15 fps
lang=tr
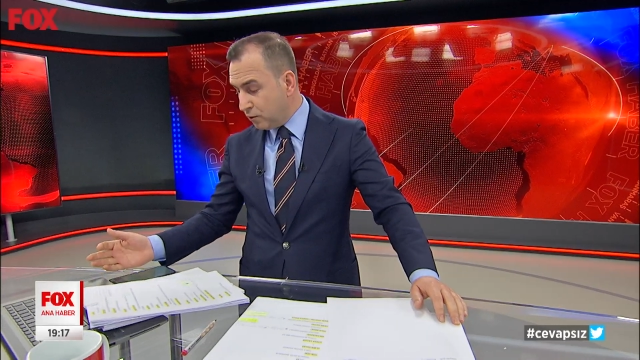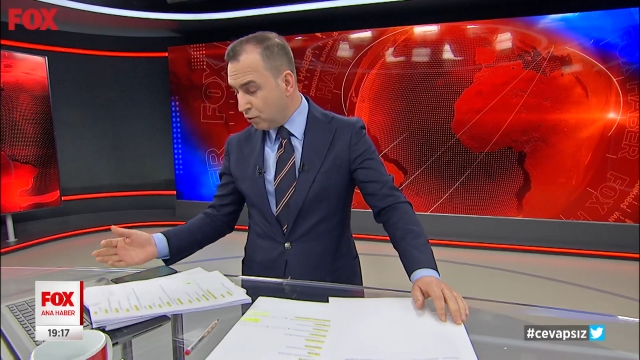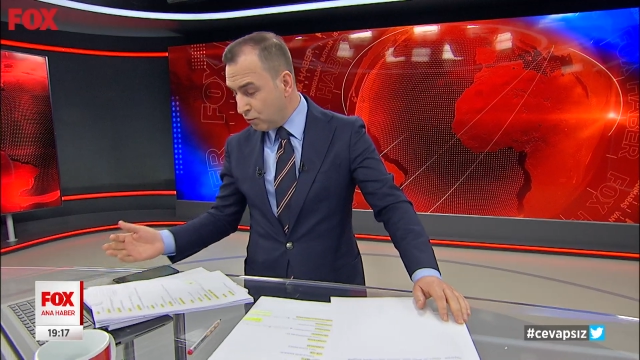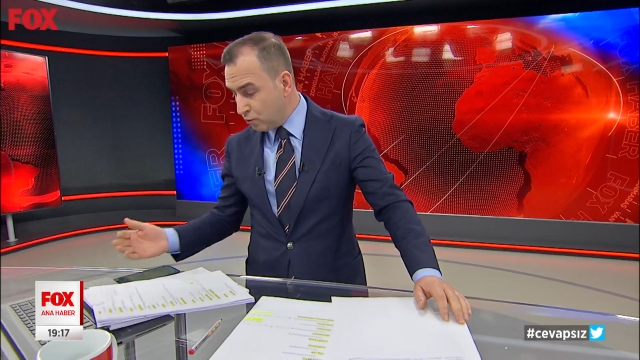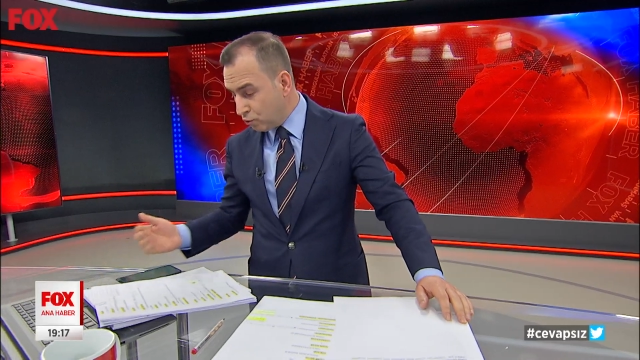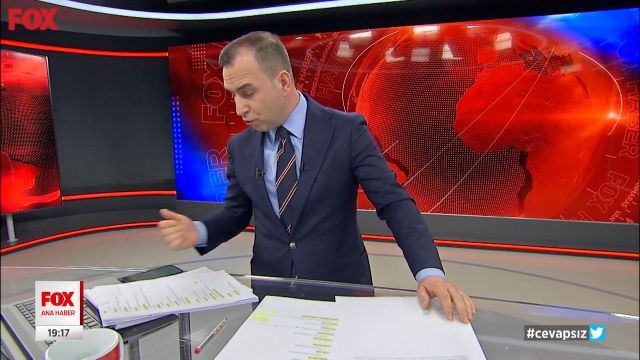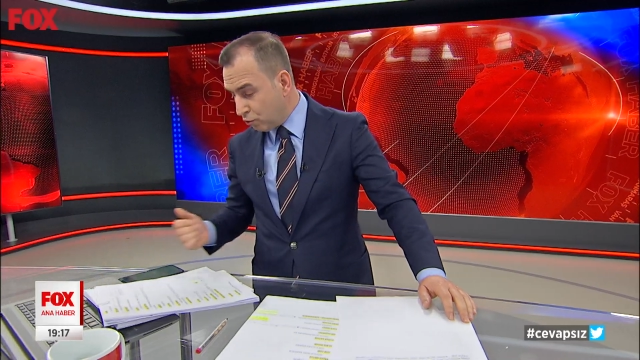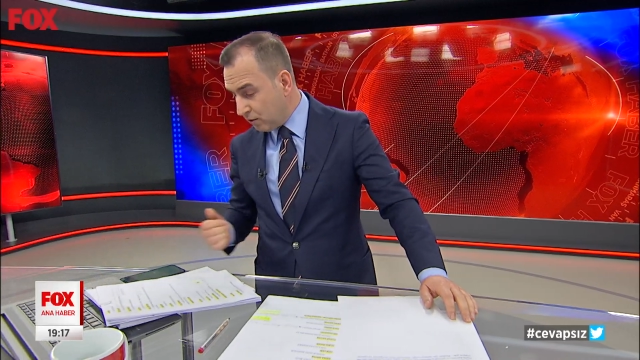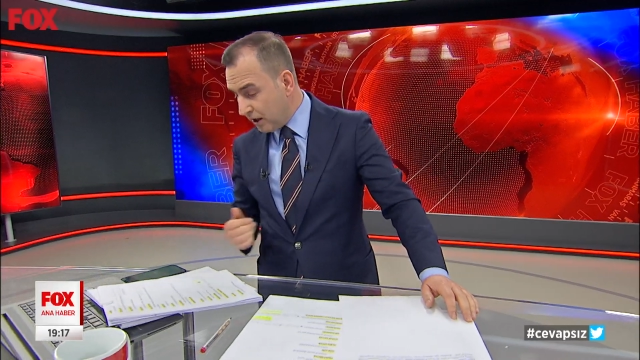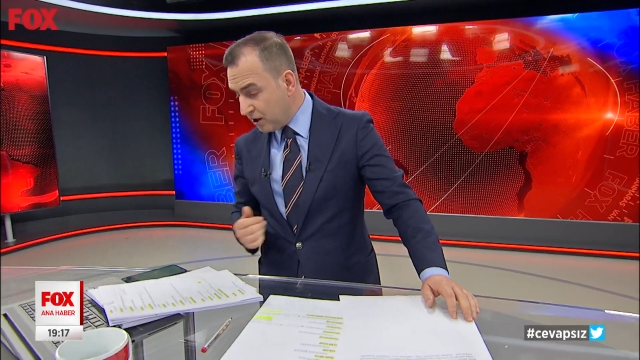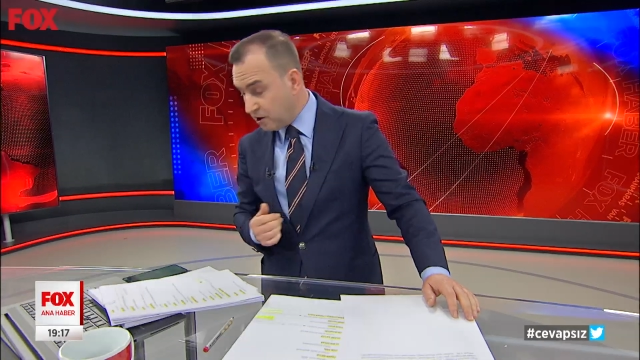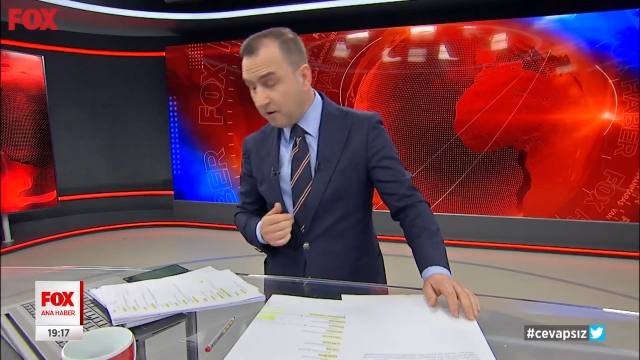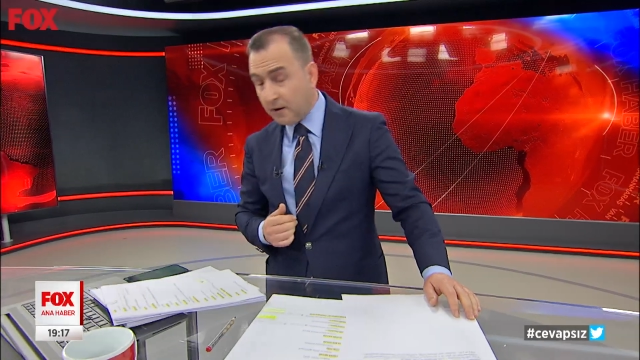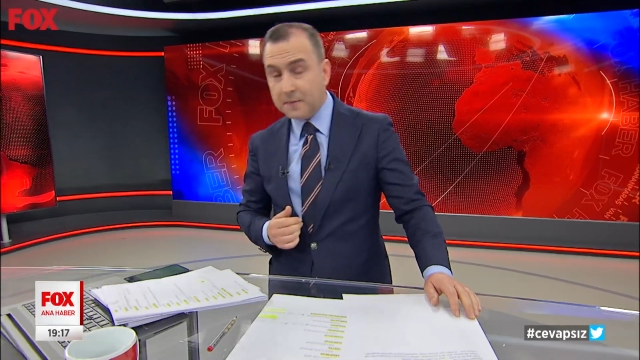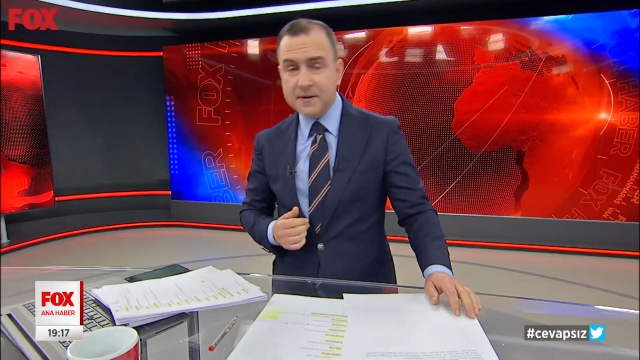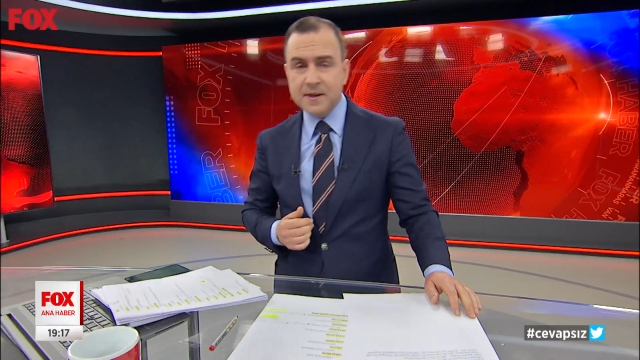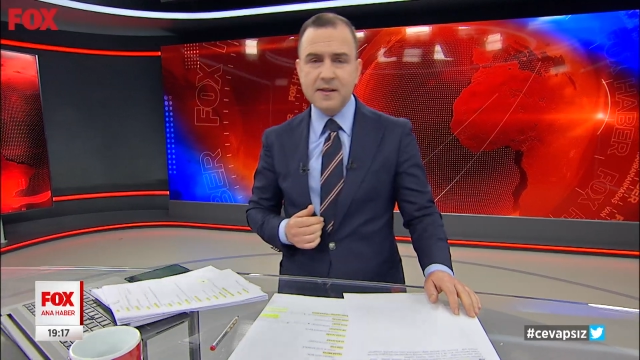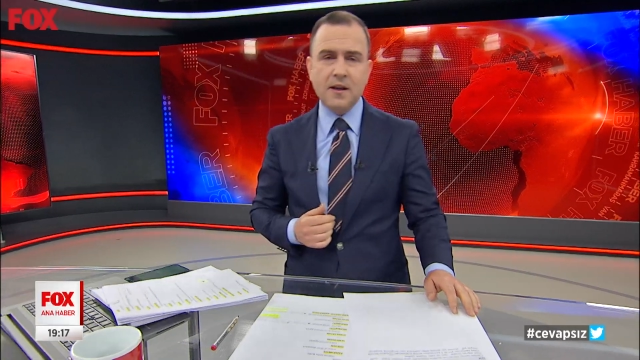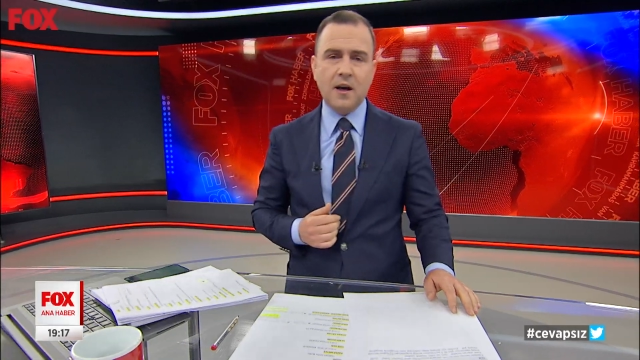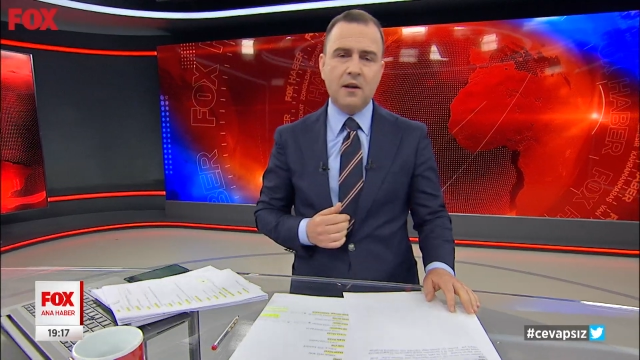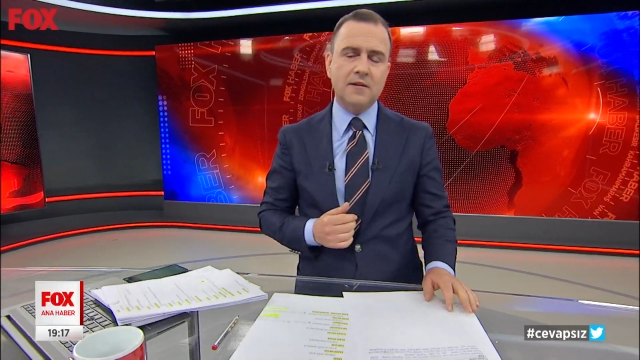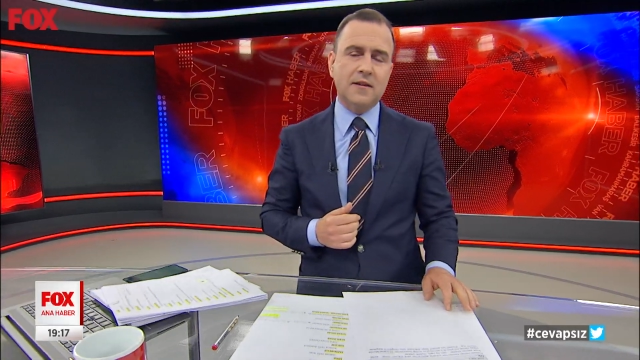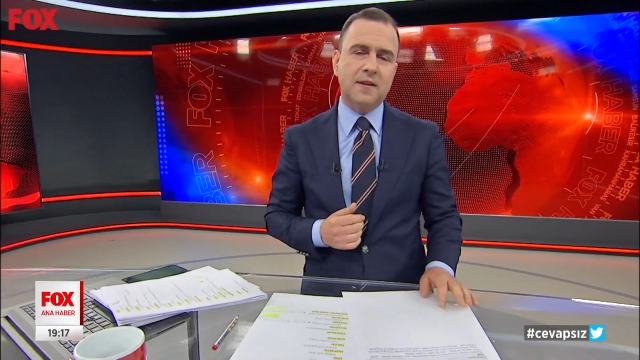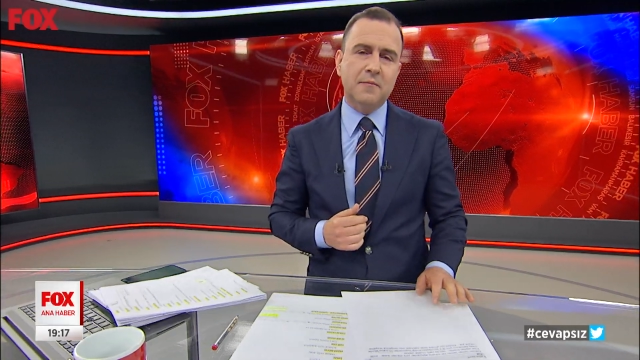tüm sorular cevapsız kaldı